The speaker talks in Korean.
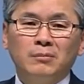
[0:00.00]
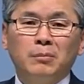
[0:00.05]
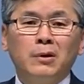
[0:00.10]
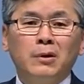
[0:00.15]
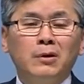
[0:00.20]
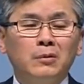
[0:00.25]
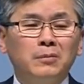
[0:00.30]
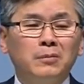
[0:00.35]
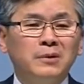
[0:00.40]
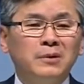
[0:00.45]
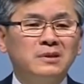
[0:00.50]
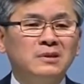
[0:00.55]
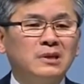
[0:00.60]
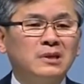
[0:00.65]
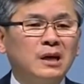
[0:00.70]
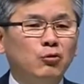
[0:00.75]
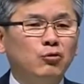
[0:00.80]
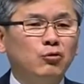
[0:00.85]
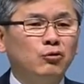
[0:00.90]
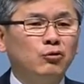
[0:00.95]
벌거벗은
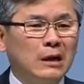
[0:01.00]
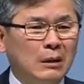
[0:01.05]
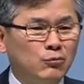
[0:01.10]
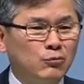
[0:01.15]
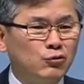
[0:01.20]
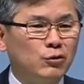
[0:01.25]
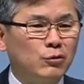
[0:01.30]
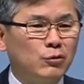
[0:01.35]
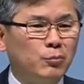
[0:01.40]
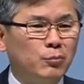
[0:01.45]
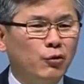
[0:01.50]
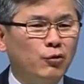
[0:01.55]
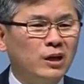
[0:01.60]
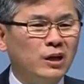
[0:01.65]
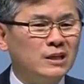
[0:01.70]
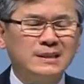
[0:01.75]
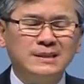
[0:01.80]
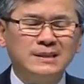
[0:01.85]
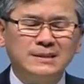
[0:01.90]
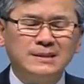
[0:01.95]
겨울나무를 보는
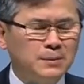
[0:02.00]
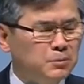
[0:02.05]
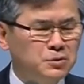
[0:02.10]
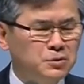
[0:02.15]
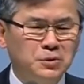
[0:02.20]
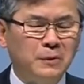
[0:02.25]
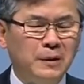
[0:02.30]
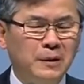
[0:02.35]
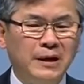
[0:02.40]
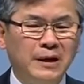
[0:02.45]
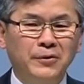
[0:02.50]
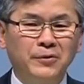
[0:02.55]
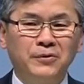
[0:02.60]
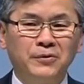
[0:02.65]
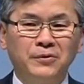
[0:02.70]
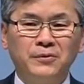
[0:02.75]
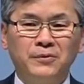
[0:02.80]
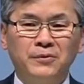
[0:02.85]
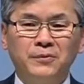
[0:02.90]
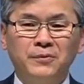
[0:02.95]
게 너무
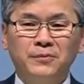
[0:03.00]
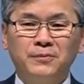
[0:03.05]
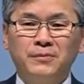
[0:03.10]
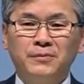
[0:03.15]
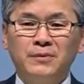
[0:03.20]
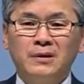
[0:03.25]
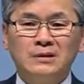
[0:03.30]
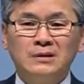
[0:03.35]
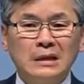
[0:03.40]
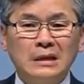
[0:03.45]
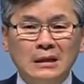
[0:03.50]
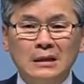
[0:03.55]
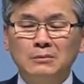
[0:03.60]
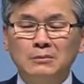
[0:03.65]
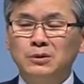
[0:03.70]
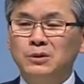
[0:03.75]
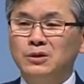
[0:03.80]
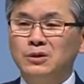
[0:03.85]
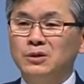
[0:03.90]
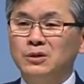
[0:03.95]
좋아요.
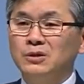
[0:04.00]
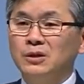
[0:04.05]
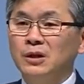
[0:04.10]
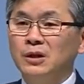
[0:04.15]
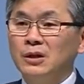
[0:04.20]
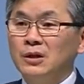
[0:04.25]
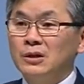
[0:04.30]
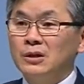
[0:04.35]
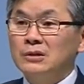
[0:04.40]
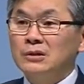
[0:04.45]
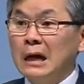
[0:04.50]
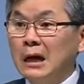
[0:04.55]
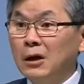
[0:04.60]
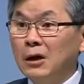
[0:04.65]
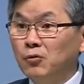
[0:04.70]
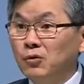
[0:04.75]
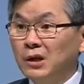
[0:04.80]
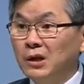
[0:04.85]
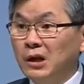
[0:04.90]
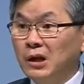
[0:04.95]
사람들은
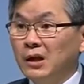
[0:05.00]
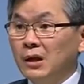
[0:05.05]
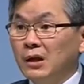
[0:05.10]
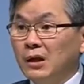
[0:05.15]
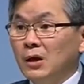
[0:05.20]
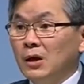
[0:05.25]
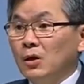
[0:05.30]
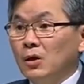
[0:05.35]
사월에